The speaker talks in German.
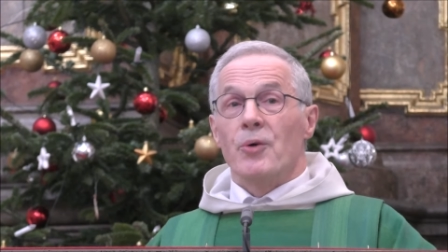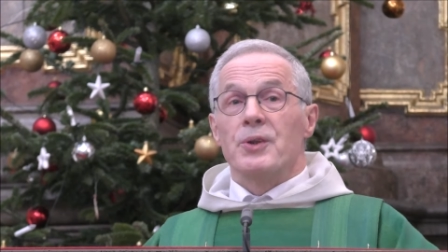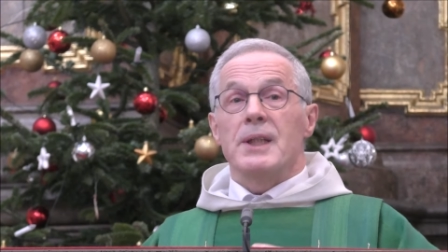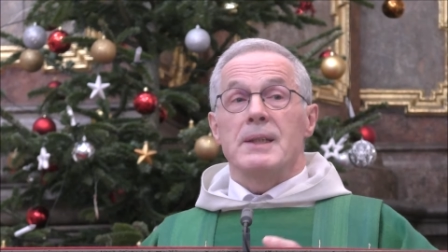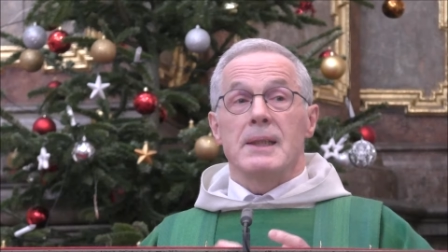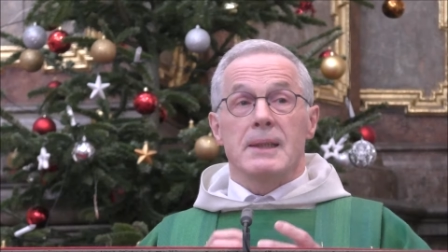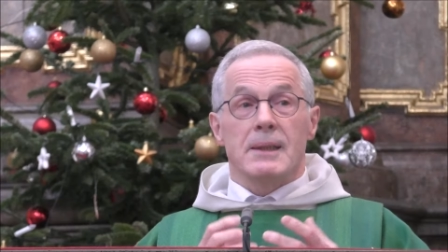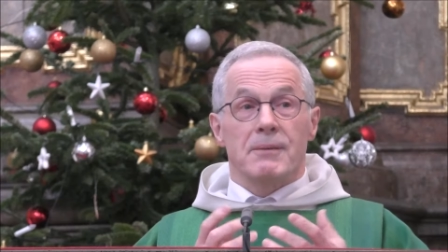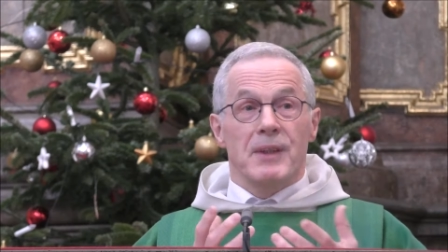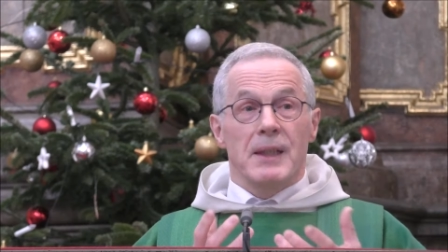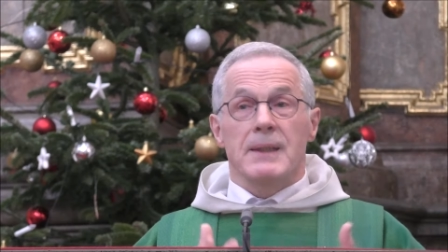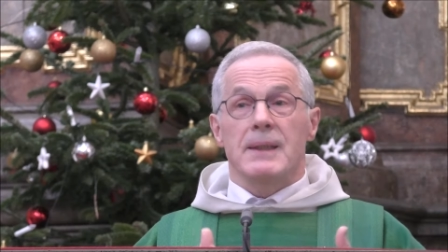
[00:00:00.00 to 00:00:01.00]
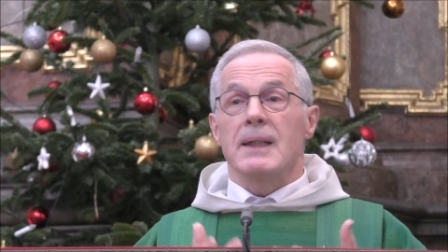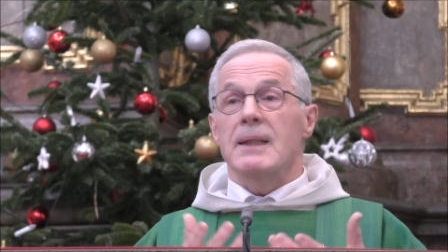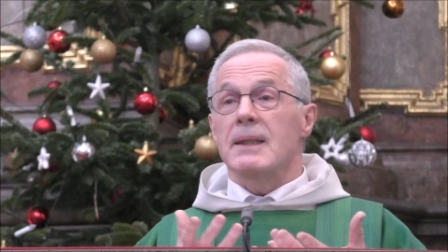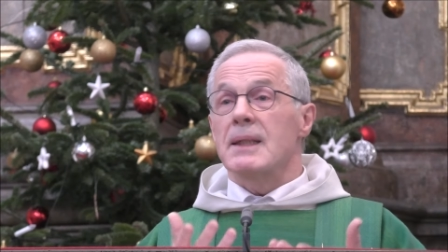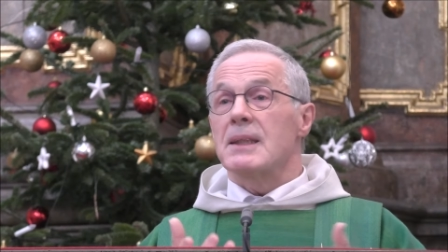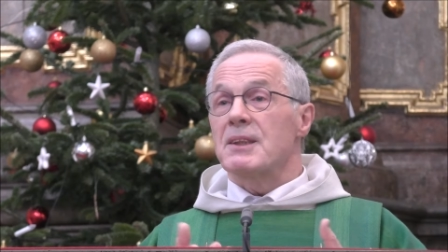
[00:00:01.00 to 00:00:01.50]
Und es ist
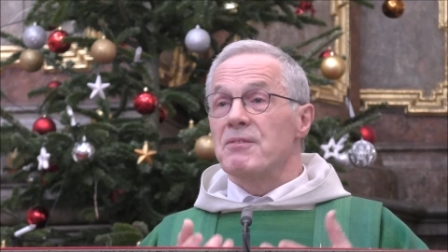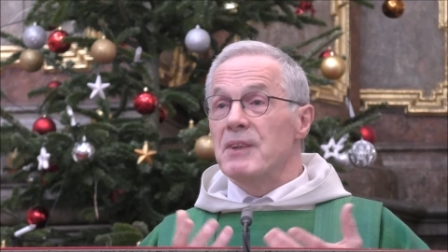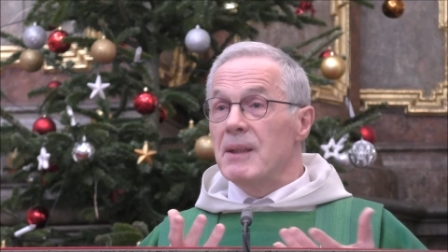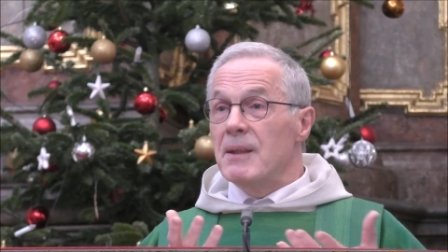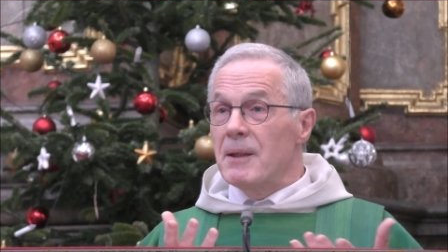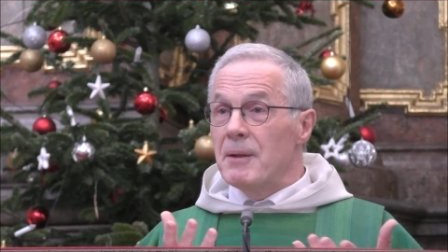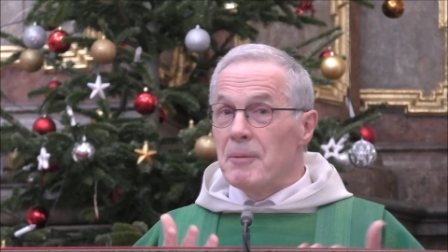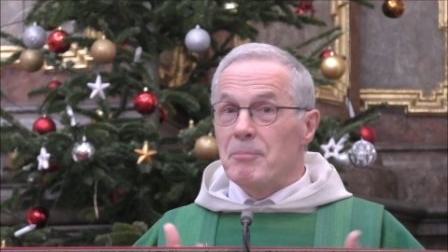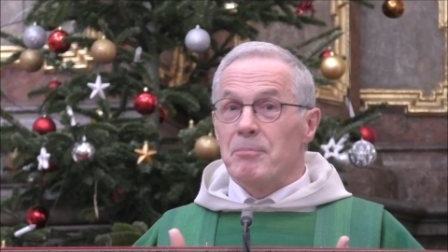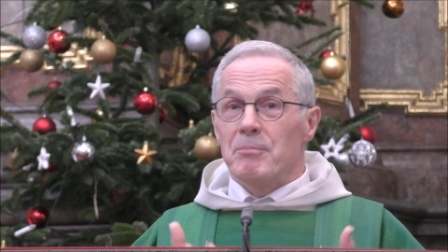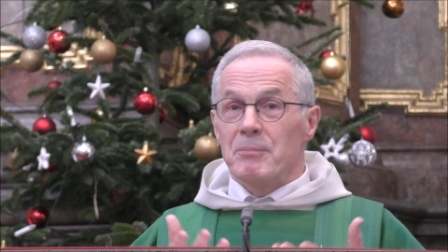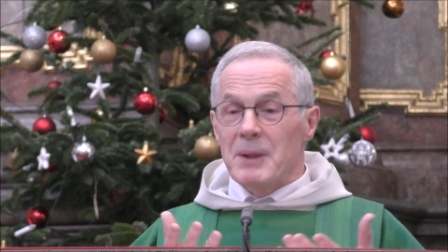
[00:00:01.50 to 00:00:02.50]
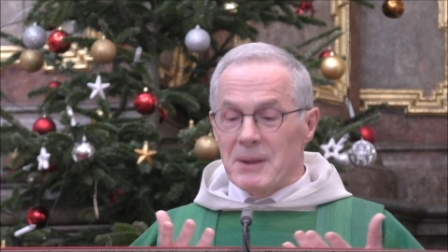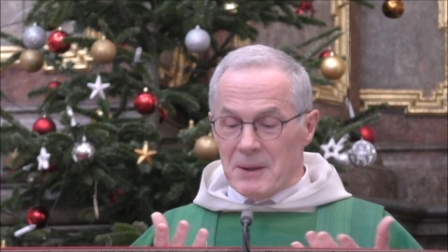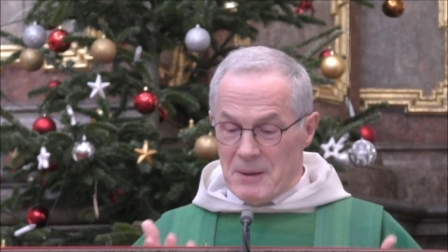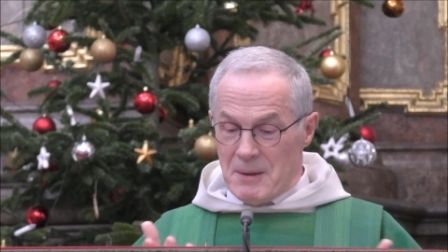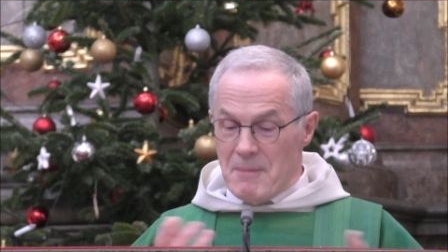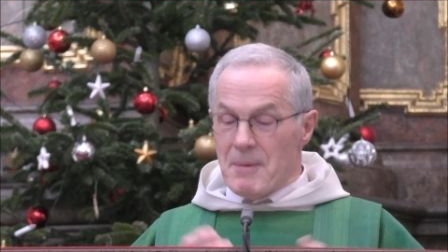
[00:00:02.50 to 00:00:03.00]
wichtig, dass wir mit
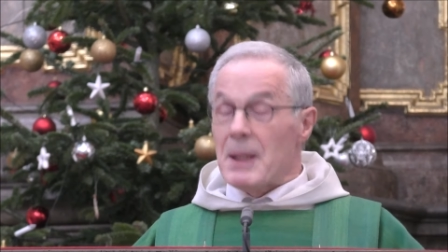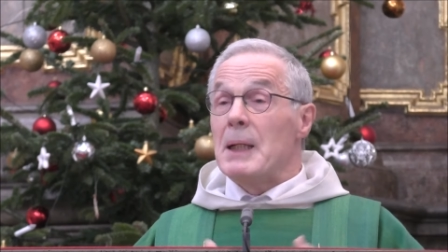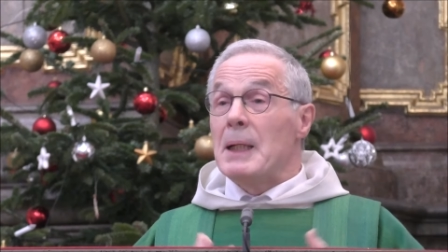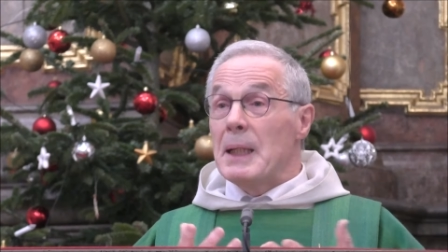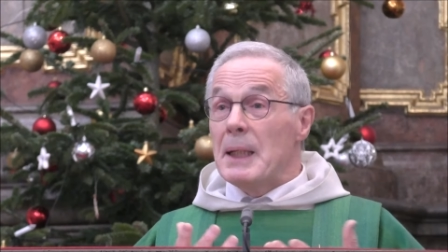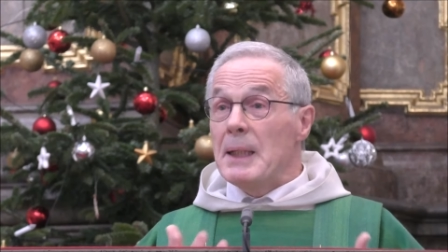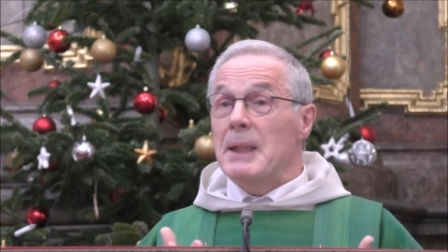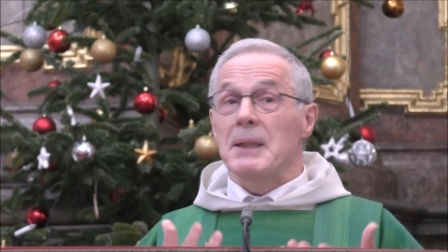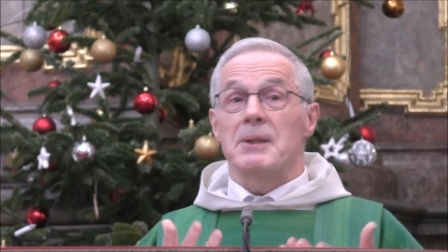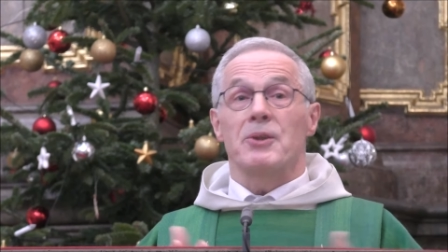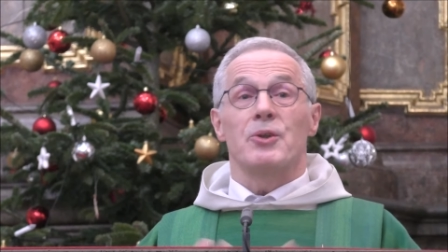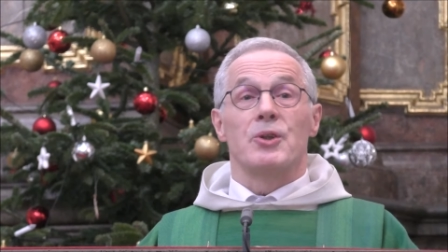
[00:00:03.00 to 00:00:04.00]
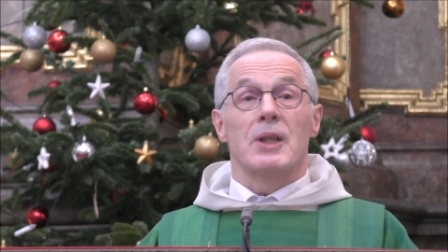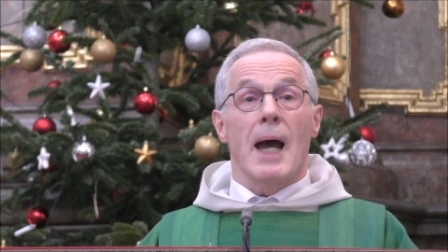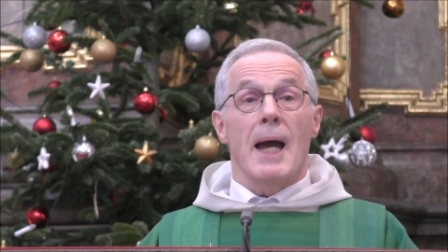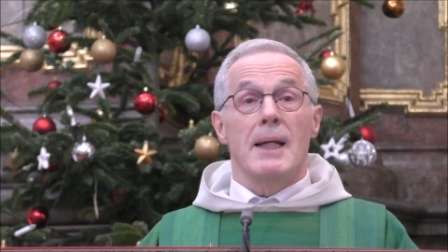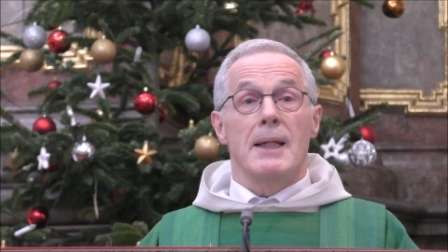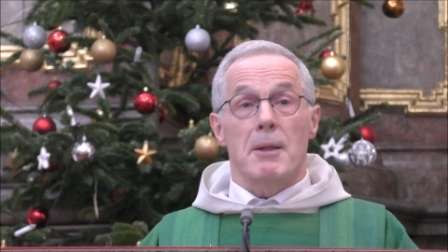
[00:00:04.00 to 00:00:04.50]
Licht und
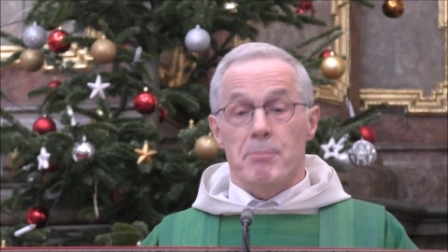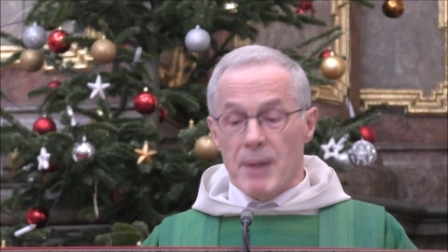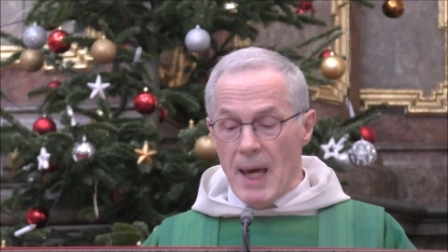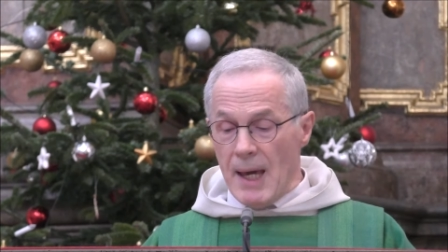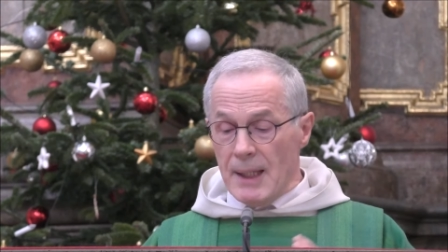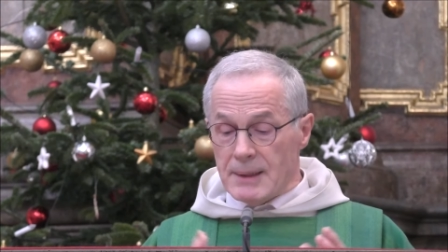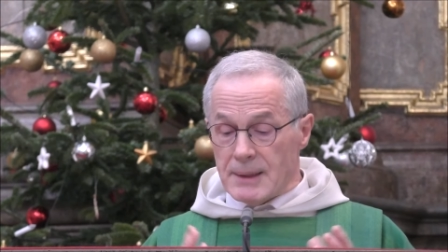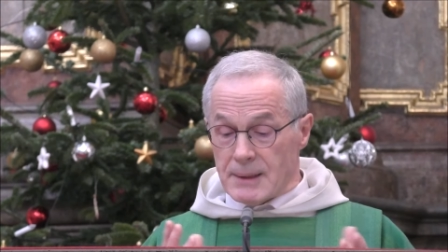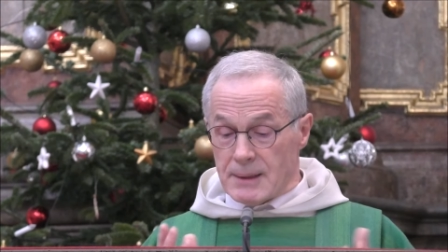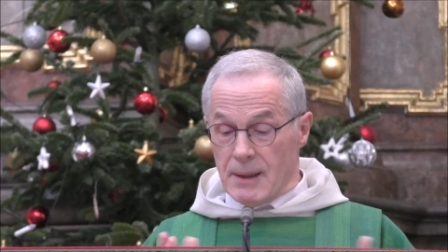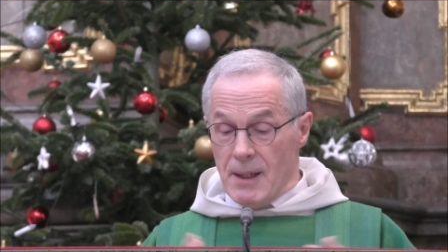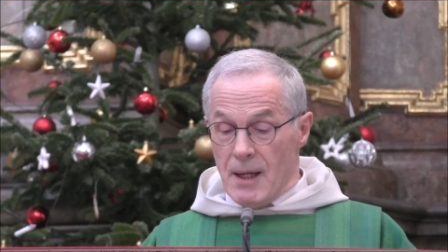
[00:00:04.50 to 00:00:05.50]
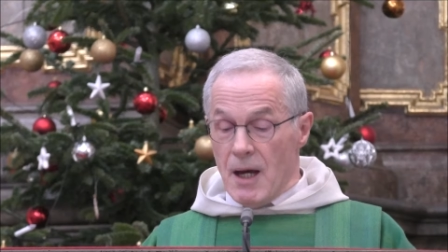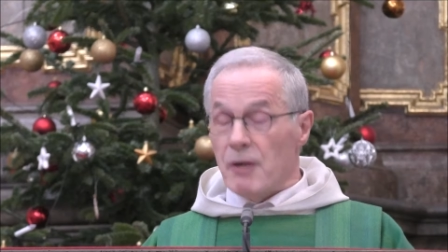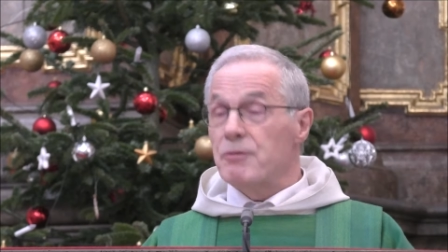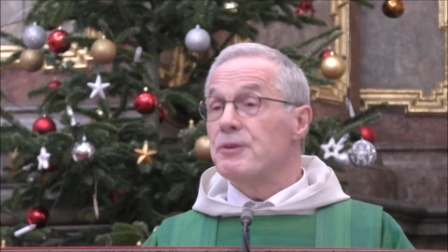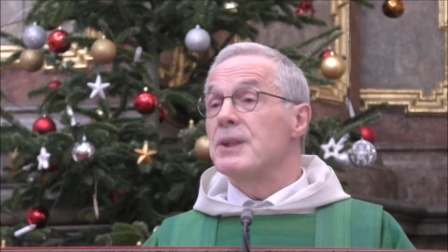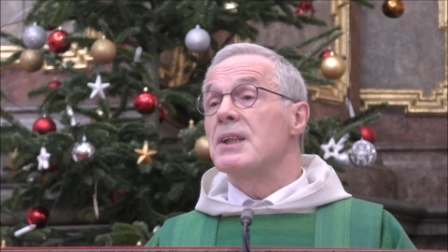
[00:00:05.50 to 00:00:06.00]
Heiligem Geist
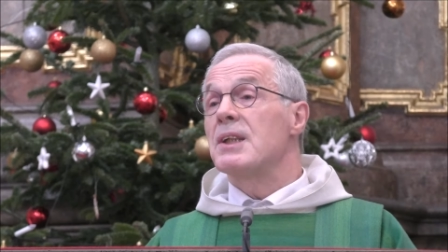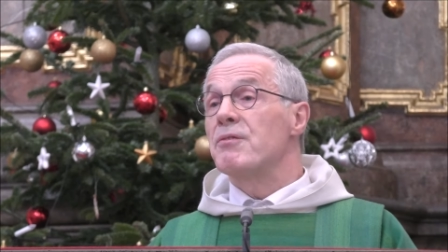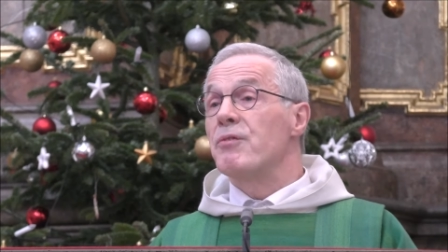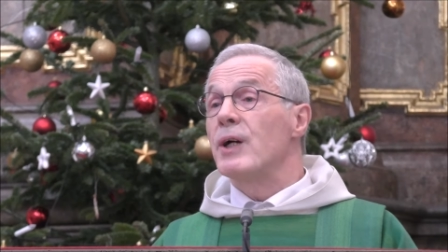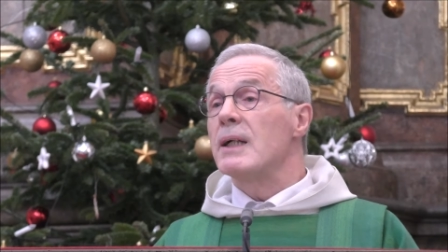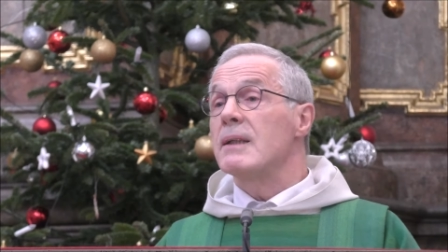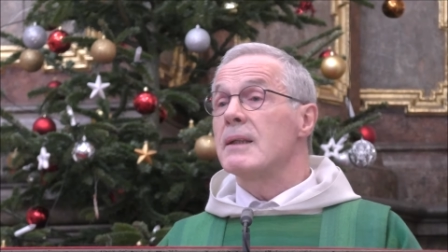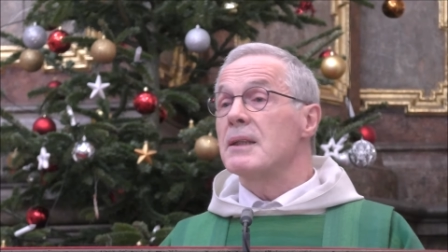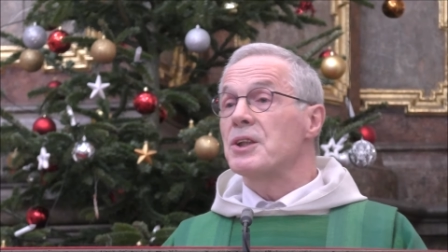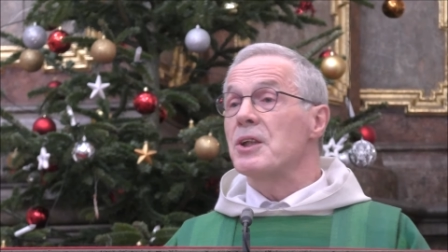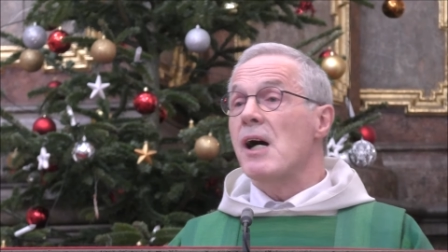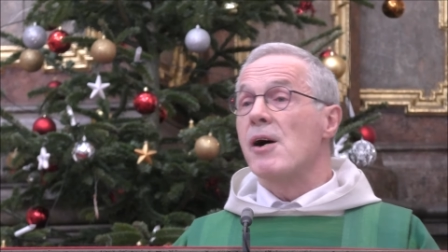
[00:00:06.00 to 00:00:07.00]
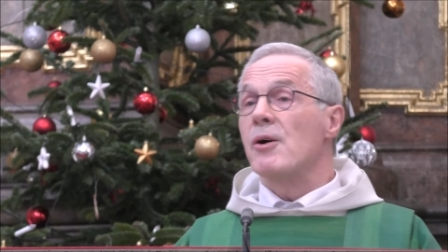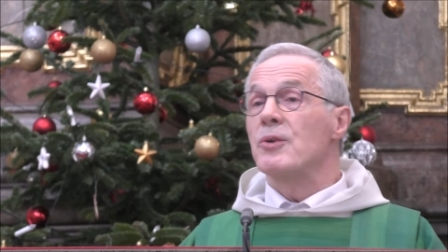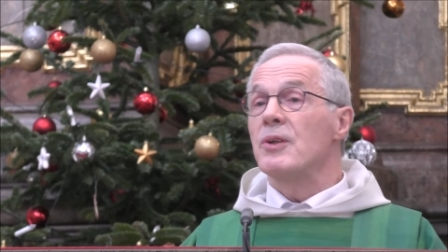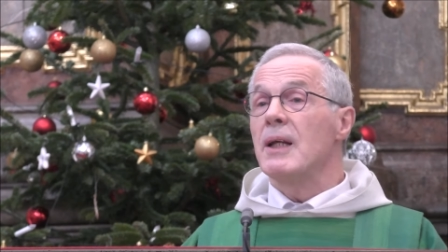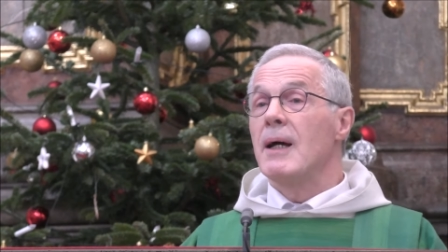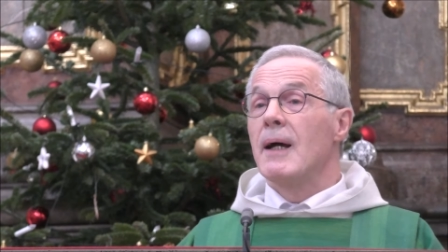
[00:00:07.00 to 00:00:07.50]
auf diese Worte
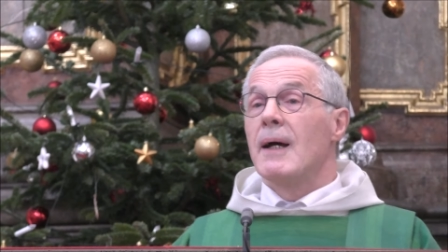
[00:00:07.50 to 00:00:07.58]
schauen,